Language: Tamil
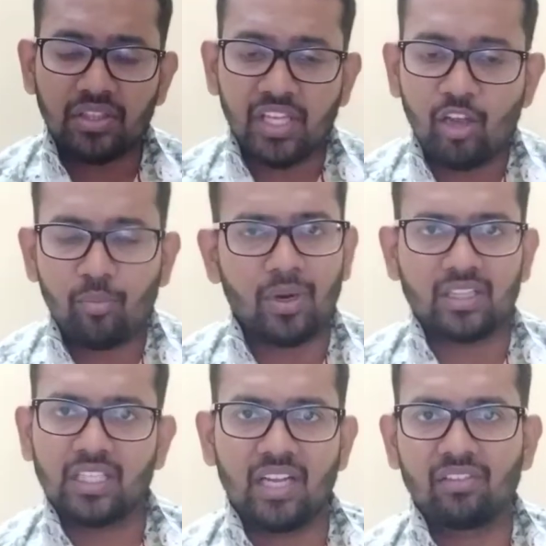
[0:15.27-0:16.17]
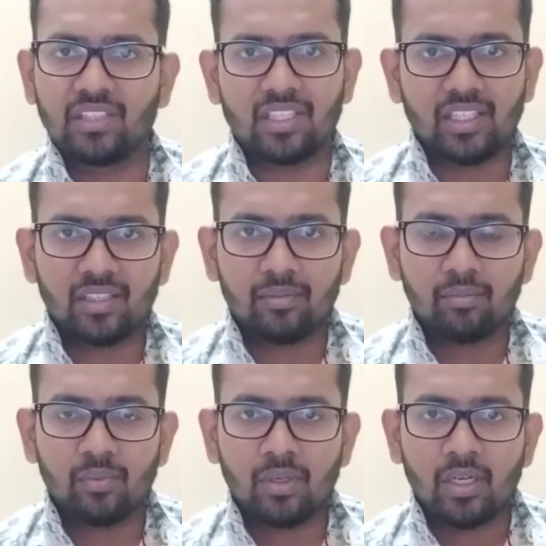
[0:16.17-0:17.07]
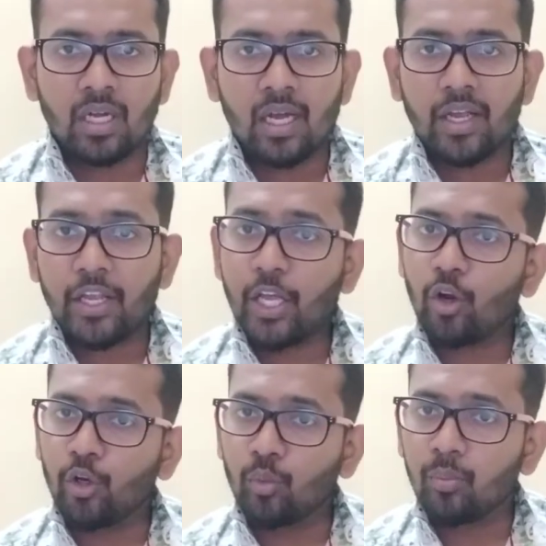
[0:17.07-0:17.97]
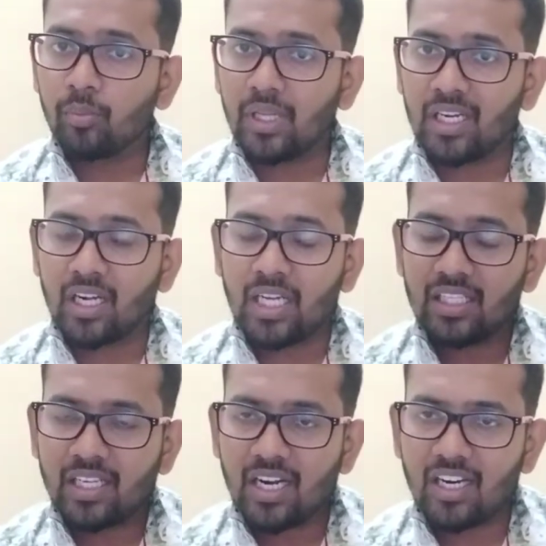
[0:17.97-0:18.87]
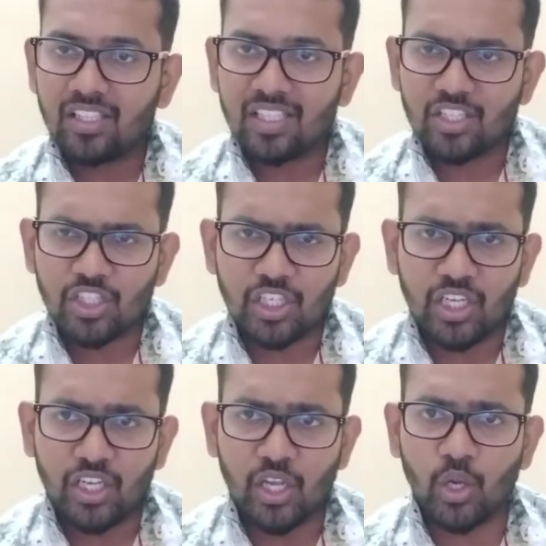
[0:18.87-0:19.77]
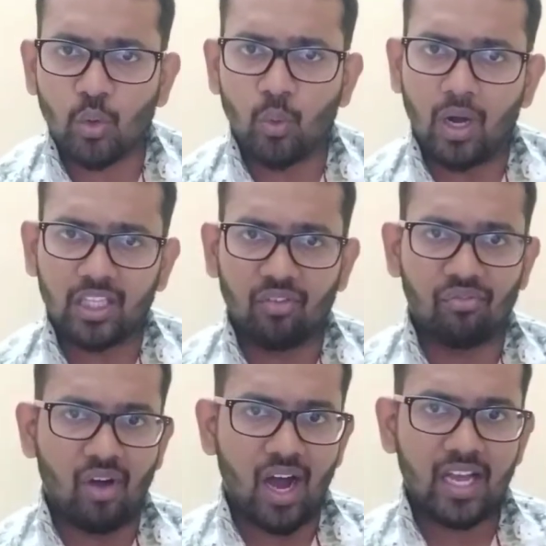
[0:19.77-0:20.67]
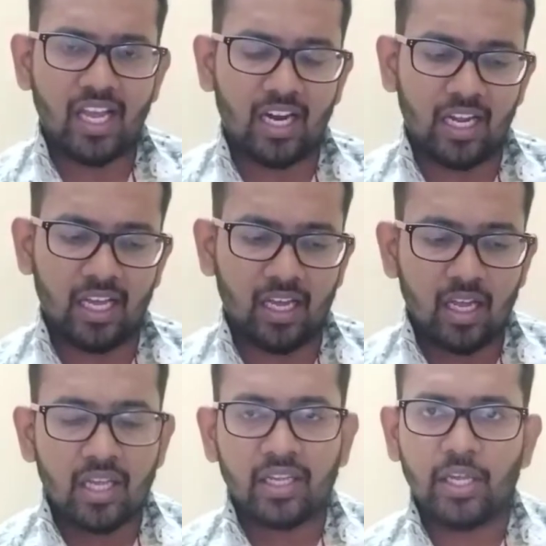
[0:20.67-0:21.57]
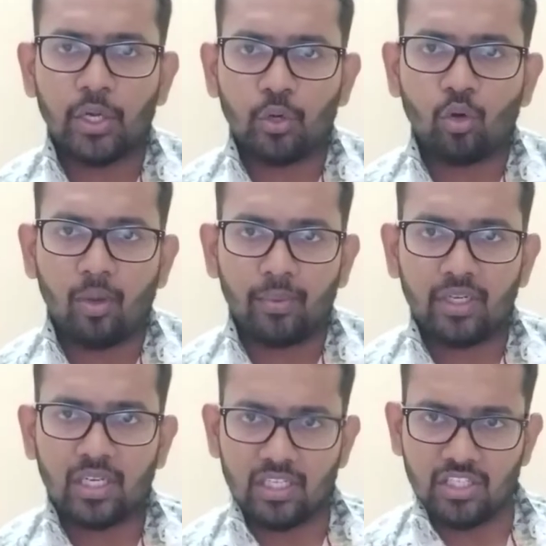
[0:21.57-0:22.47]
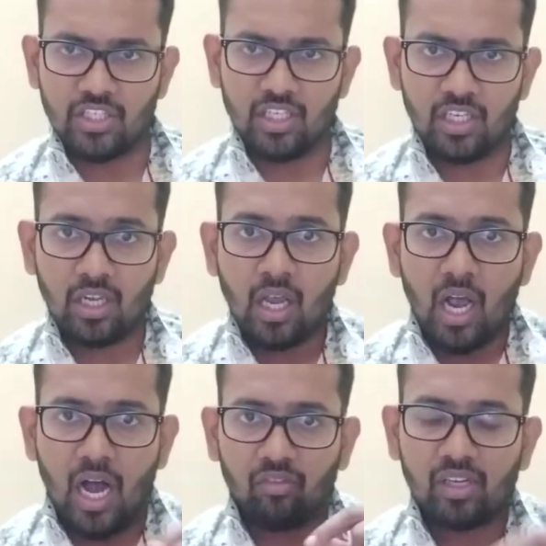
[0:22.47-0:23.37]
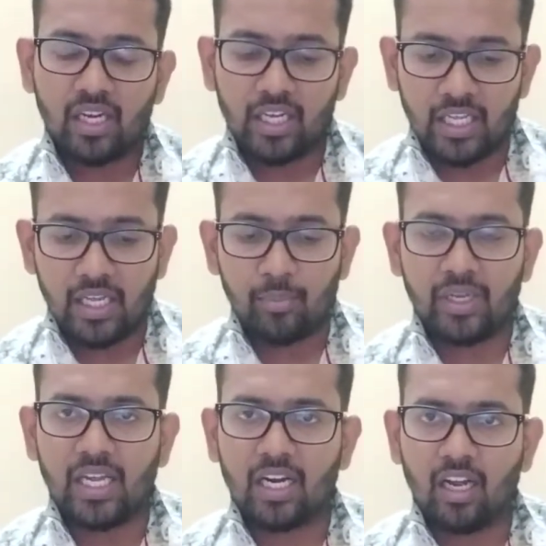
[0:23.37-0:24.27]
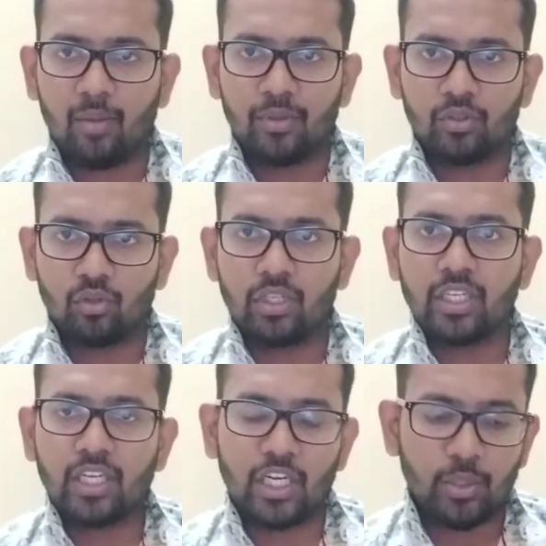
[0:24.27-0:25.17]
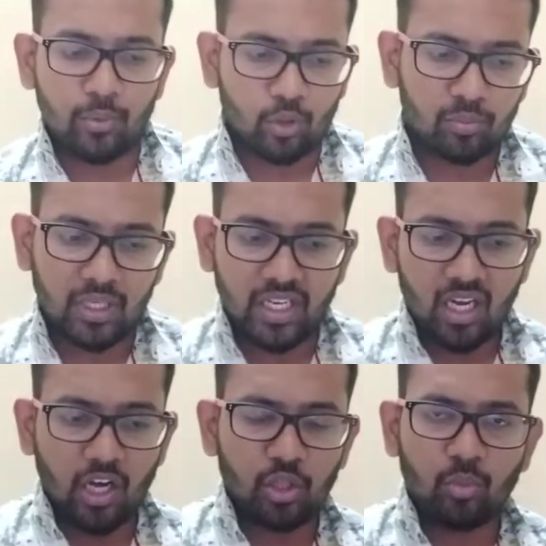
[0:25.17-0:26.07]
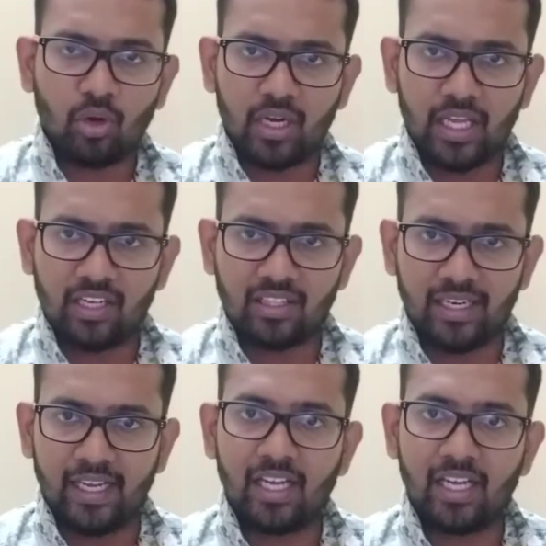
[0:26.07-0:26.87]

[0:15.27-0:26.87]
தேவ படத்தில் வந்திருக்கு ஹீரோயினும் தன்னை காதலிக்கிறாங்கன்னு தெரிஞ்சுக்கிட்ட ஹீரோ அதை வாயால கேட்கணும் அப்படின்னு நினைச்சிட்டு அவங்க கிட்டயே இப்ப கேட்கலாம் அப்படின்னு சொல்லிட்டு ரெண்டு பேரும் தனியா நடந்து போற நேரத்துல